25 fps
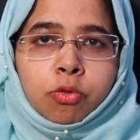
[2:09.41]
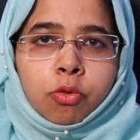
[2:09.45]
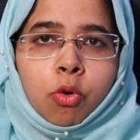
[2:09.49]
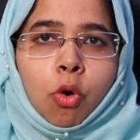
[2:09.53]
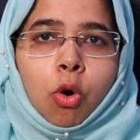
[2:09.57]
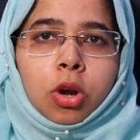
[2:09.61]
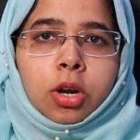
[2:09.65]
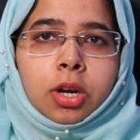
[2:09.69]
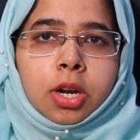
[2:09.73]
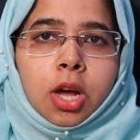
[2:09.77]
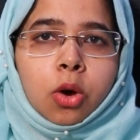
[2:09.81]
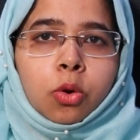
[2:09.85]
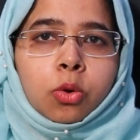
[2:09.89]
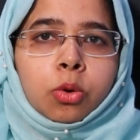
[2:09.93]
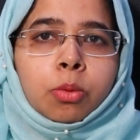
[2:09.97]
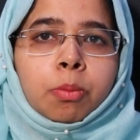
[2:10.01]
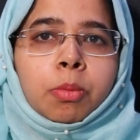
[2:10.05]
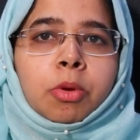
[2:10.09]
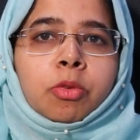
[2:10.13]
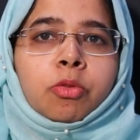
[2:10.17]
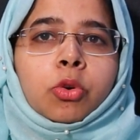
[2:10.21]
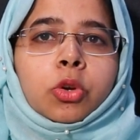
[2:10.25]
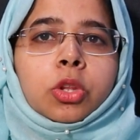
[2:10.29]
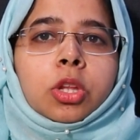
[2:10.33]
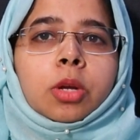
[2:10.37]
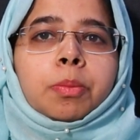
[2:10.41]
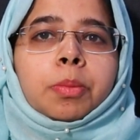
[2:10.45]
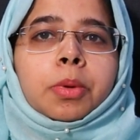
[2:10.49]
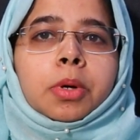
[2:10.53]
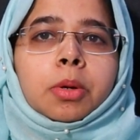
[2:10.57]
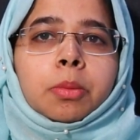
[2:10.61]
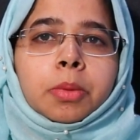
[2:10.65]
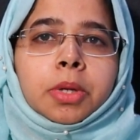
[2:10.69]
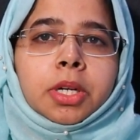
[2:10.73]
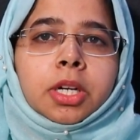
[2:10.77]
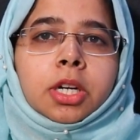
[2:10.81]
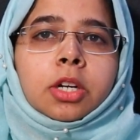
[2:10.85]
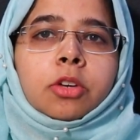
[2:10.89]
పర్మనెంట్ గా గ్రో
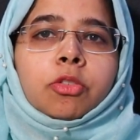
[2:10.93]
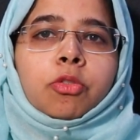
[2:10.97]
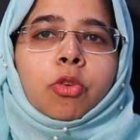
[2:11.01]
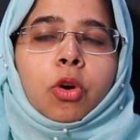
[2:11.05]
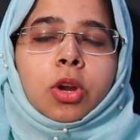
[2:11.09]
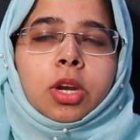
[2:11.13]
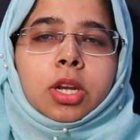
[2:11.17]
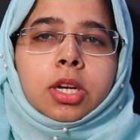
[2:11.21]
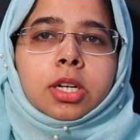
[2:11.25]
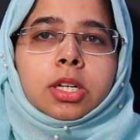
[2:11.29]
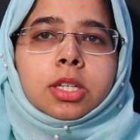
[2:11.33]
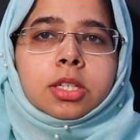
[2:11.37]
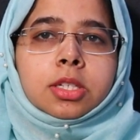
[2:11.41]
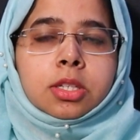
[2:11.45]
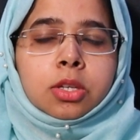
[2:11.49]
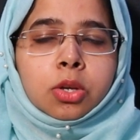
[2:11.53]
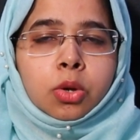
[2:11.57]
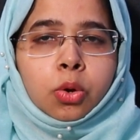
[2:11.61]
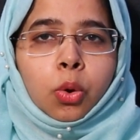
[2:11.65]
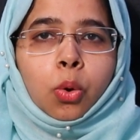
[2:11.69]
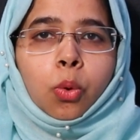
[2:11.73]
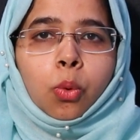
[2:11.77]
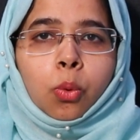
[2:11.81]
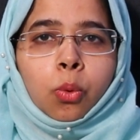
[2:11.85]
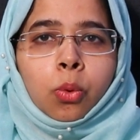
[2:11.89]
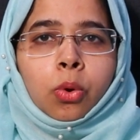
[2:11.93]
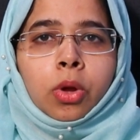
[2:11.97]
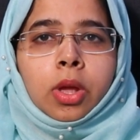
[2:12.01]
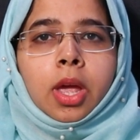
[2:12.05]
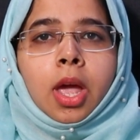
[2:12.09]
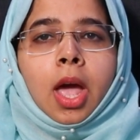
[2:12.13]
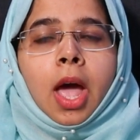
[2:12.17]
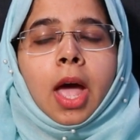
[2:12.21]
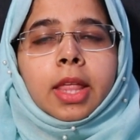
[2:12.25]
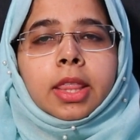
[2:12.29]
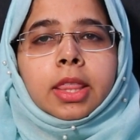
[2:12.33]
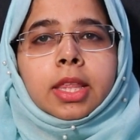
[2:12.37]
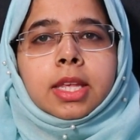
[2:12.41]
అయ్యేవి వస్తాయి ఎఫ్యూటీ
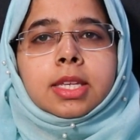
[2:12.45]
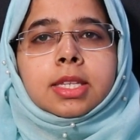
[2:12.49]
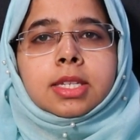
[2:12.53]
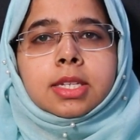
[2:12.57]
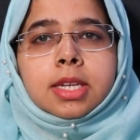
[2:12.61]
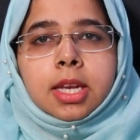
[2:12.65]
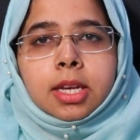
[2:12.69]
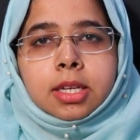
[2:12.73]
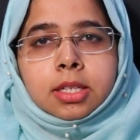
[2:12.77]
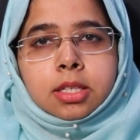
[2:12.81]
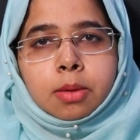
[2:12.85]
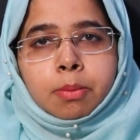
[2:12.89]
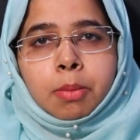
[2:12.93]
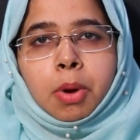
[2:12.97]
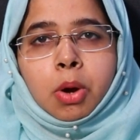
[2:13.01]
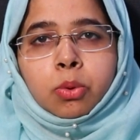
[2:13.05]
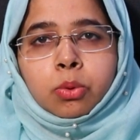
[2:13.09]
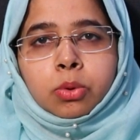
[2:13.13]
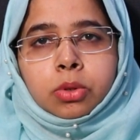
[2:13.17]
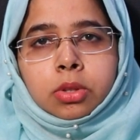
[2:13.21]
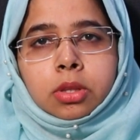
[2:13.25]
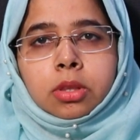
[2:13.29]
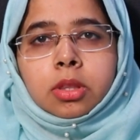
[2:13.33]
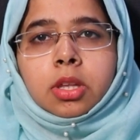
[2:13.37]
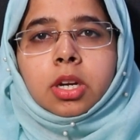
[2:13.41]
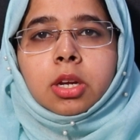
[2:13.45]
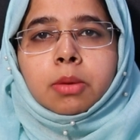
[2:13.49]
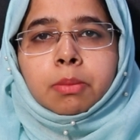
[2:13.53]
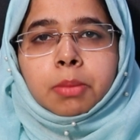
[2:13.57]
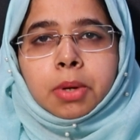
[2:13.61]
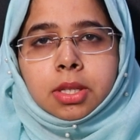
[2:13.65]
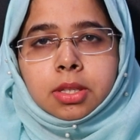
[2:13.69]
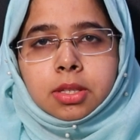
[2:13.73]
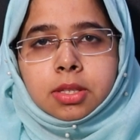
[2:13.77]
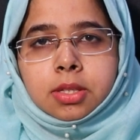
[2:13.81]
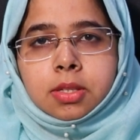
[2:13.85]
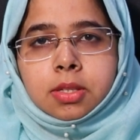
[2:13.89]
ప్రాసెస్ అనేది చాలా తక్కువ